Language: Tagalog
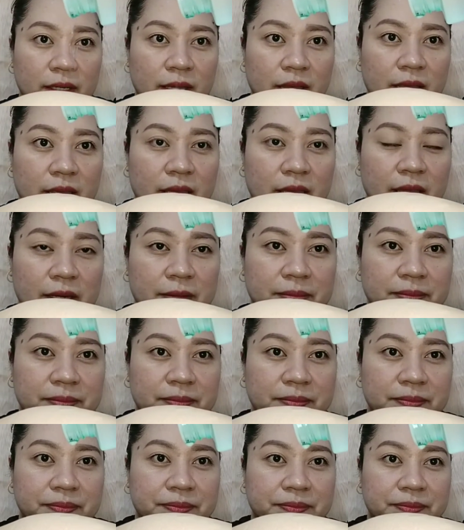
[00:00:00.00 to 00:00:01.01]
Ayan.
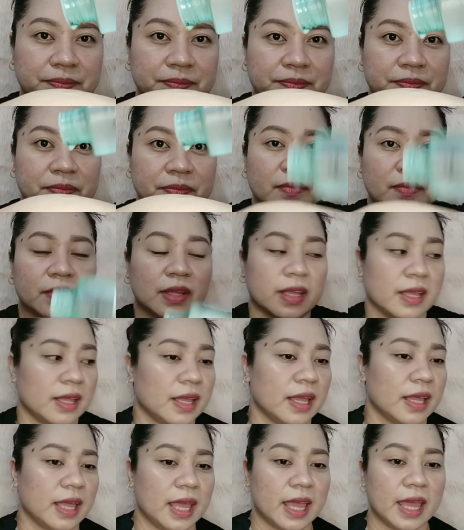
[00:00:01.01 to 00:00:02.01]

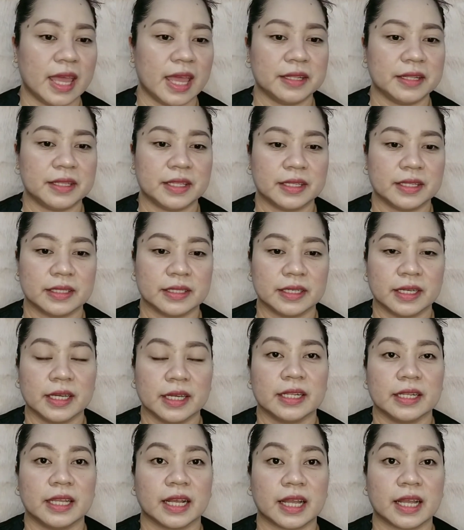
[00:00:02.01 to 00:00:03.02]
And,
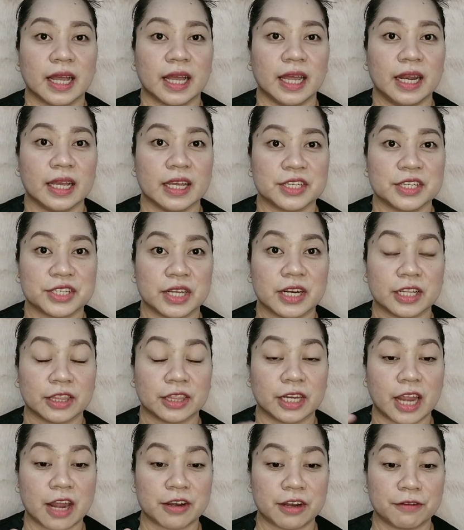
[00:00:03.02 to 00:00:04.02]
nagkakalaga siya ng
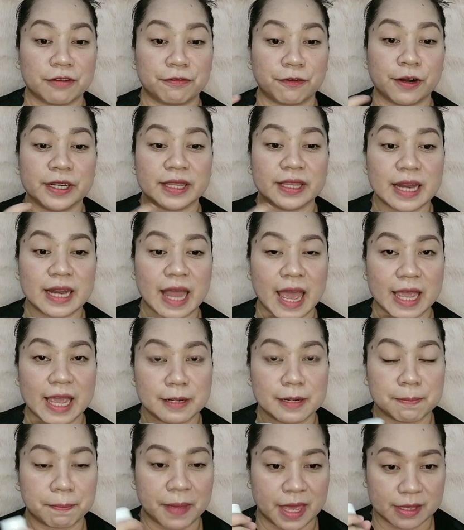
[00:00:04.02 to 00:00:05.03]

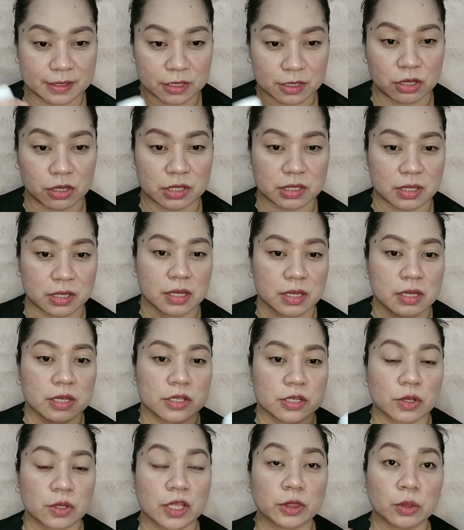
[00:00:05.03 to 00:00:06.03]
349 pesos.
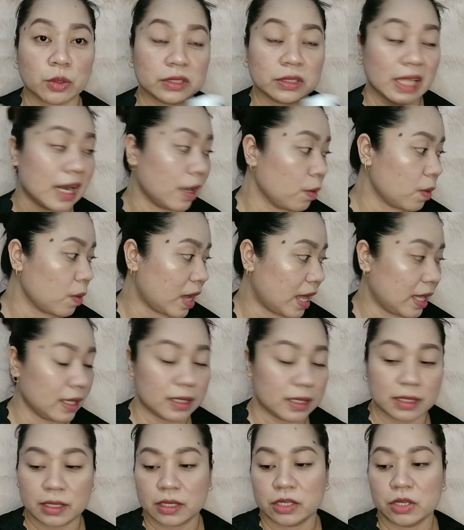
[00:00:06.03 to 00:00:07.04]
So, itong dalawa,
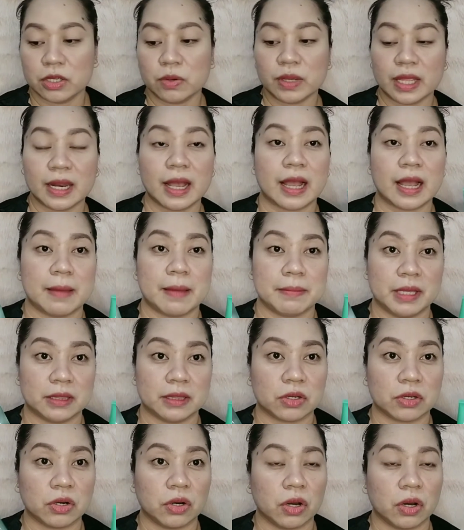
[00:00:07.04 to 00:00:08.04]
yung
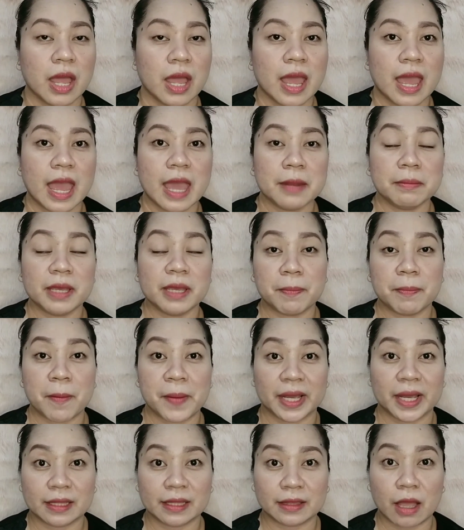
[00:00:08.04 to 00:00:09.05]
ginagamit ko. And may
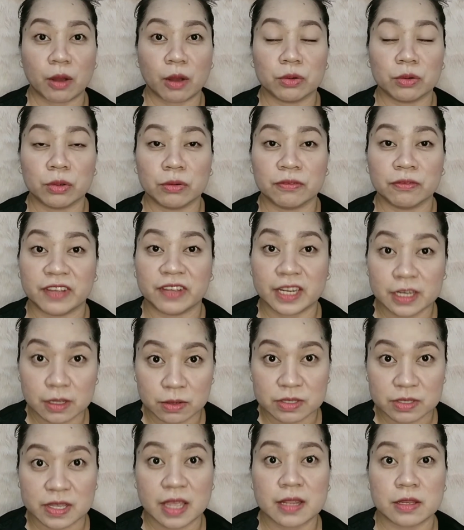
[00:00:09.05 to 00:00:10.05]
ipapakita kong video
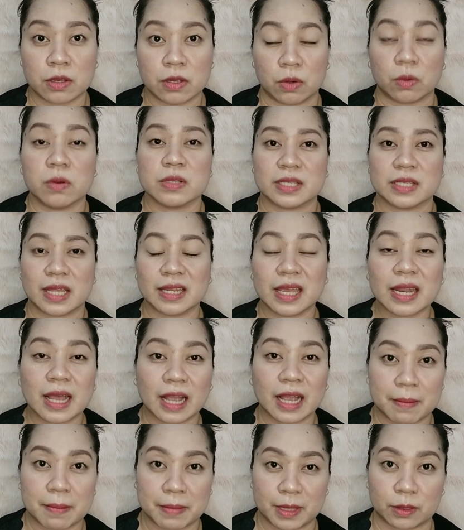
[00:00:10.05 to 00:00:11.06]
sa inyo kung saan
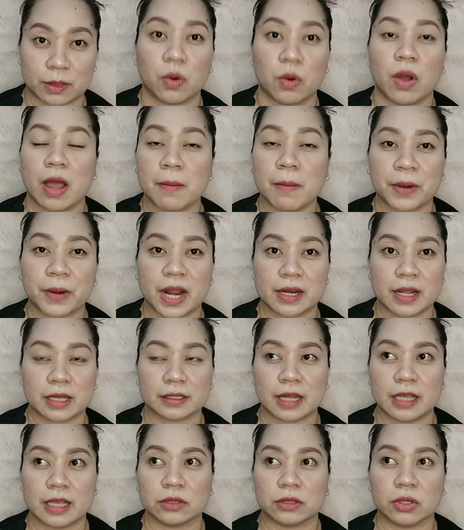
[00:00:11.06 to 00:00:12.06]
ginagamit ko ang product
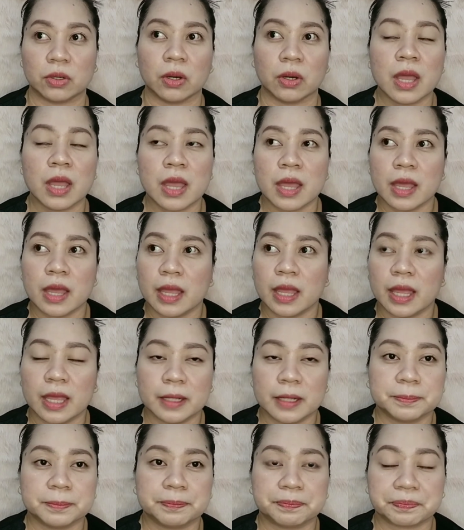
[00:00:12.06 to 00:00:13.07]
na ito.
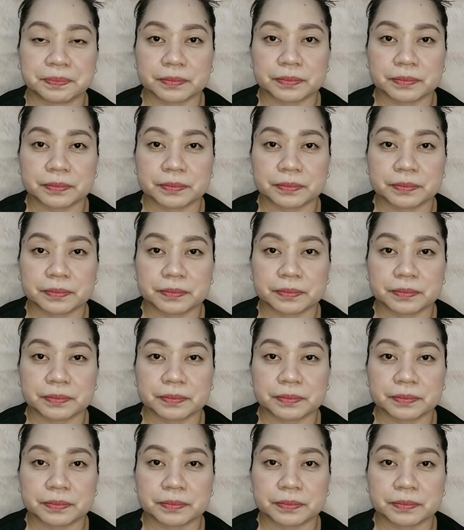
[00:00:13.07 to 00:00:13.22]
And,